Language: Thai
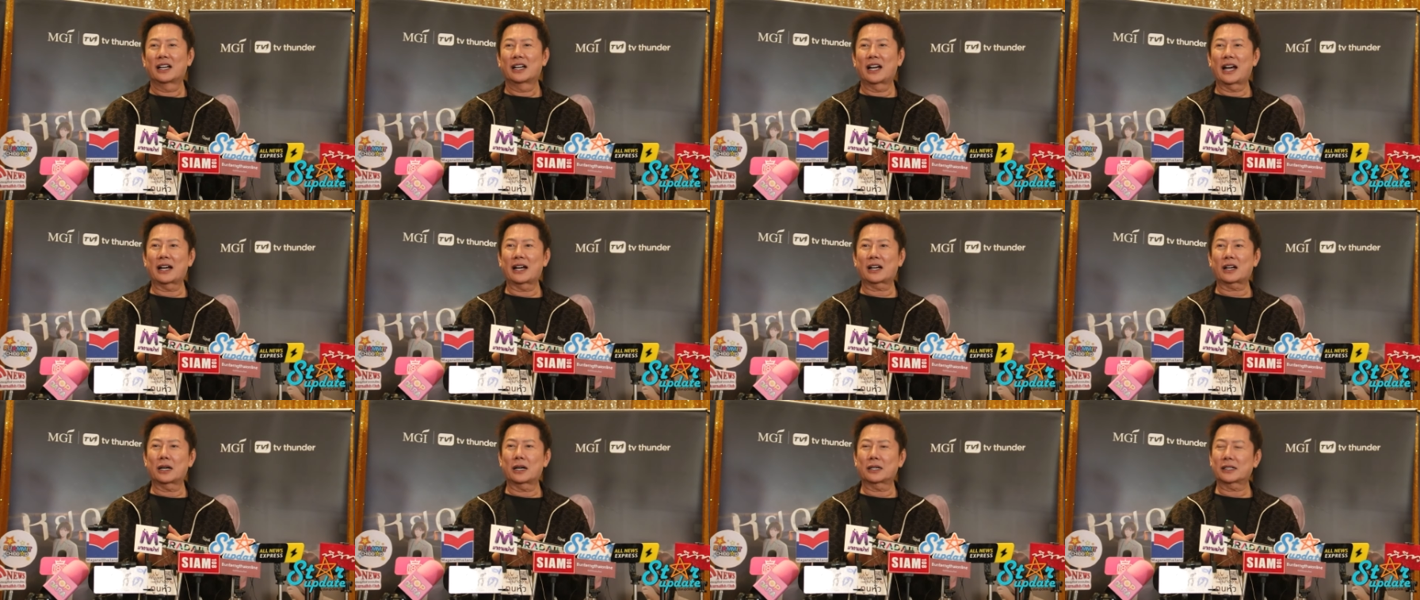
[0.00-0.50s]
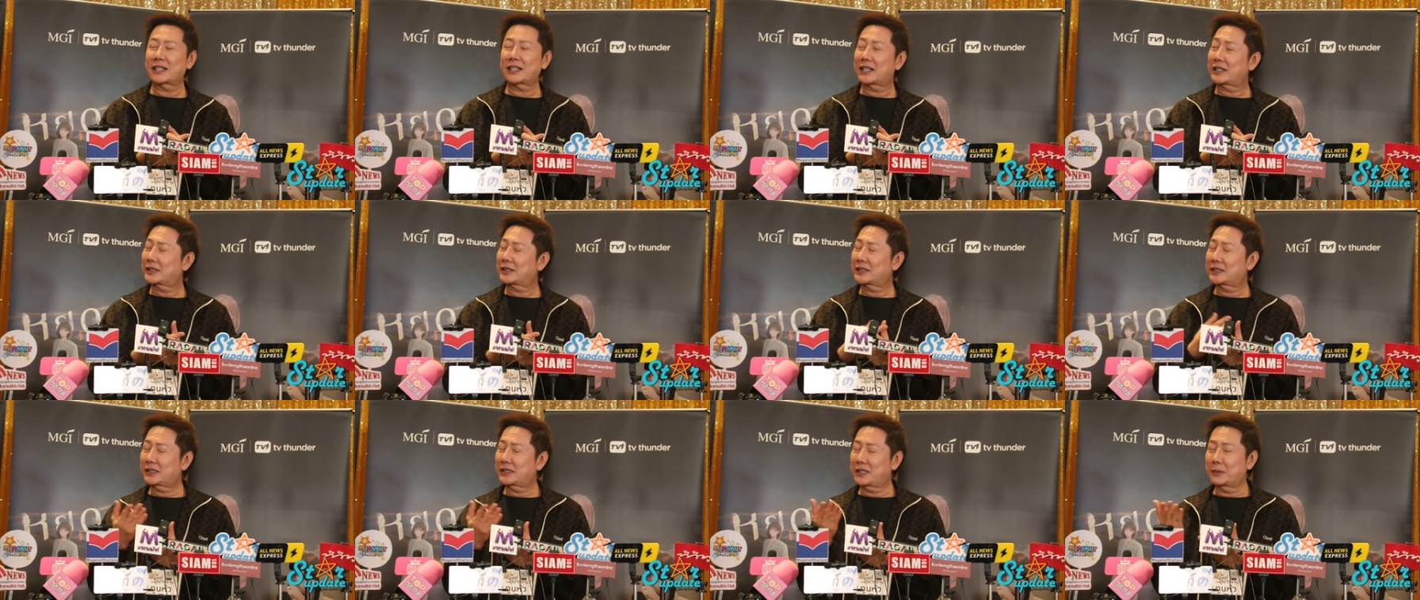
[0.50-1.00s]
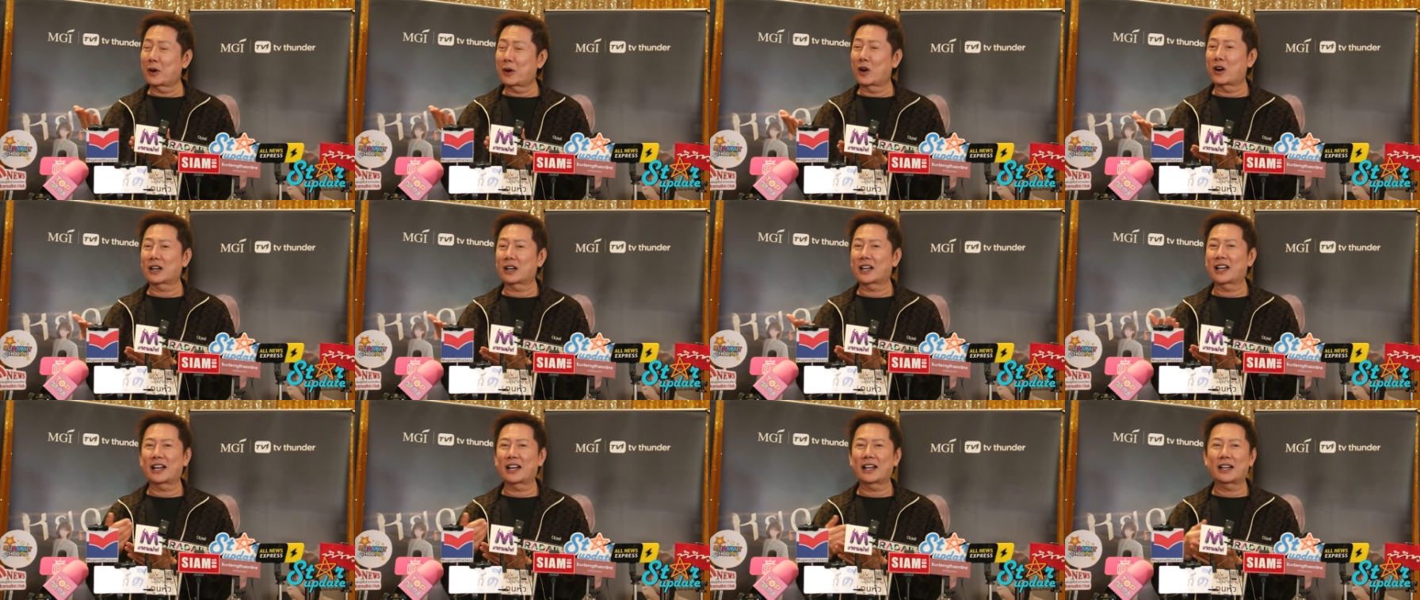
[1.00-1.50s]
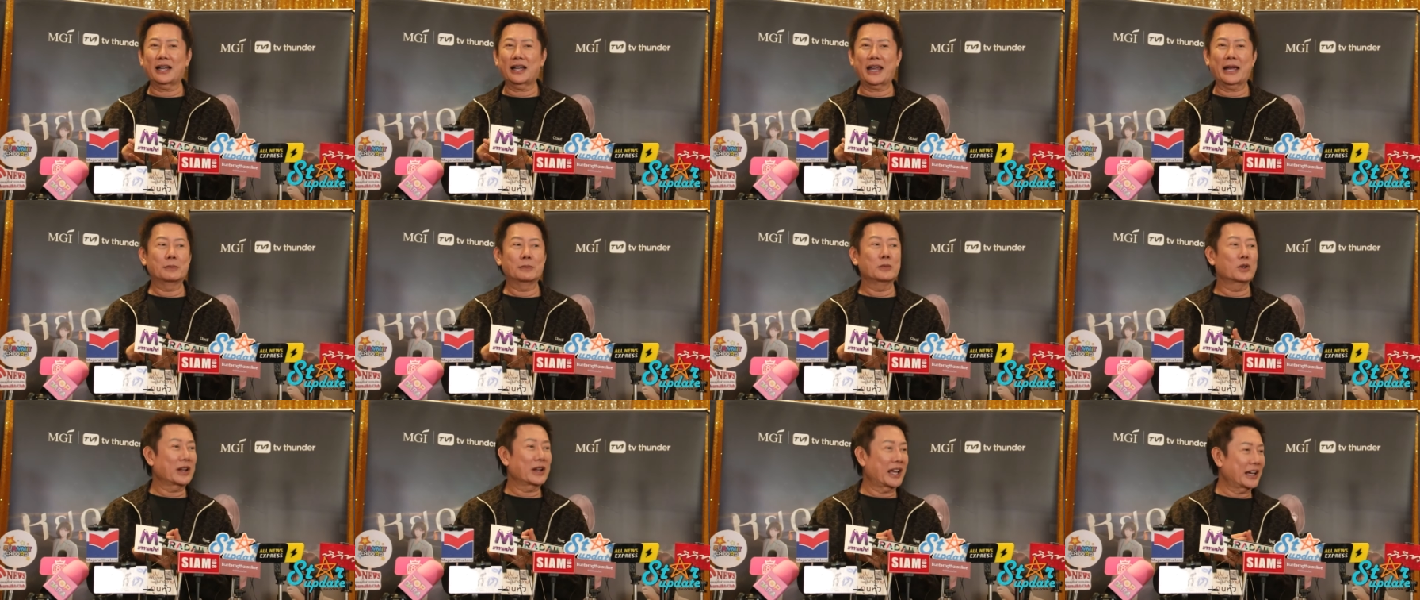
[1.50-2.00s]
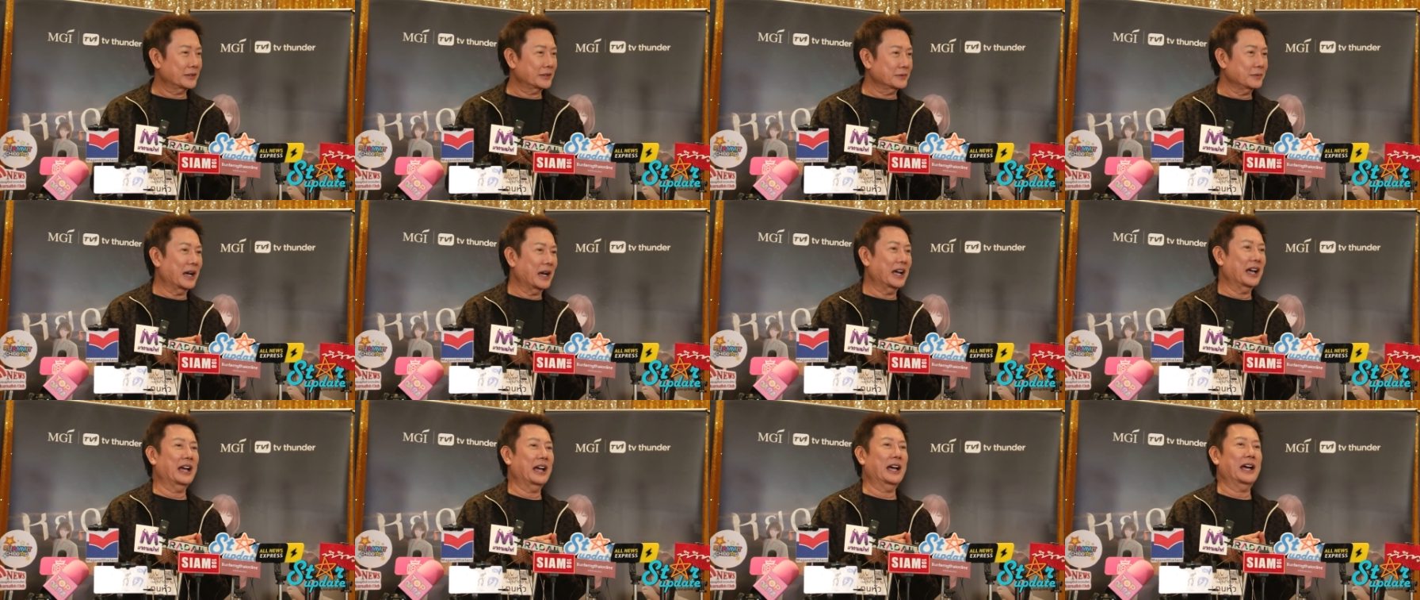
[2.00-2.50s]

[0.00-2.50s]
อ่า ก็เช่นที่บอกนะฮะ แอมบูเลนต์มา